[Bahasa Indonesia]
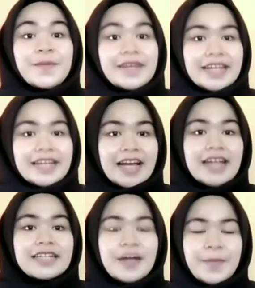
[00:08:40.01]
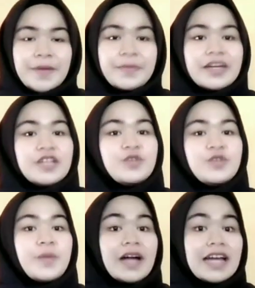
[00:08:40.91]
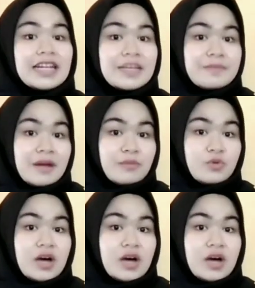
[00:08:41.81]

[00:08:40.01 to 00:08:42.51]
Mereka dapat menghidupkan 5